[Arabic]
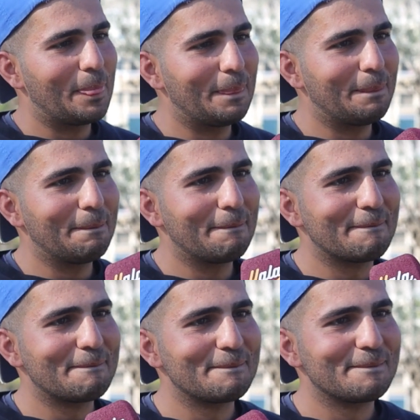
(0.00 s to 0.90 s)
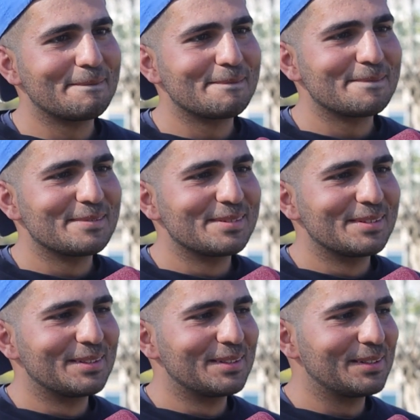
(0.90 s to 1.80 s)
امم شو هو؟
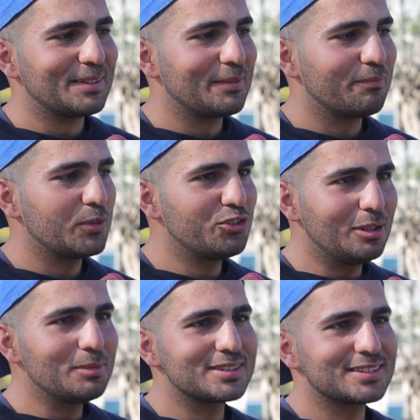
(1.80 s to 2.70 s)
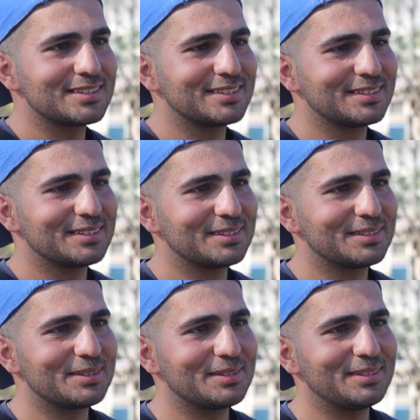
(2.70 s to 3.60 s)
الشمس
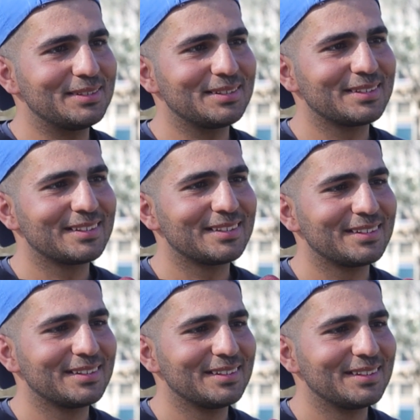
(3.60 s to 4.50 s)
لا قربت